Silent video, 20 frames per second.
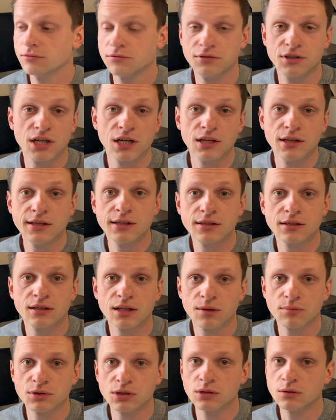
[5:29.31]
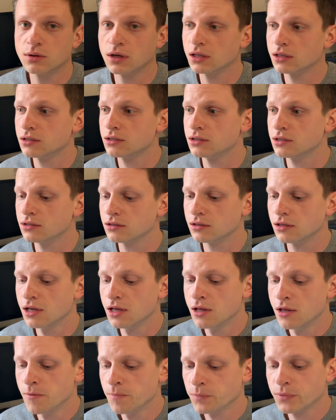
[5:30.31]
w dzielnicy na przykład, czy
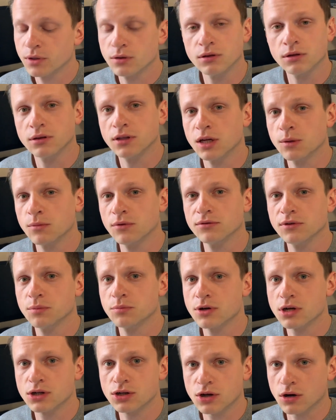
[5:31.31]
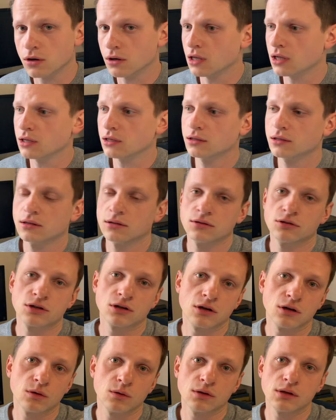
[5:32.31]
e, darmowe przedszkola,
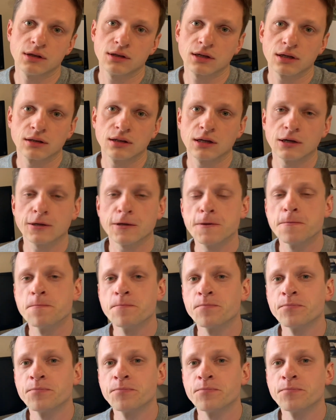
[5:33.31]
szkoły i tak dalej.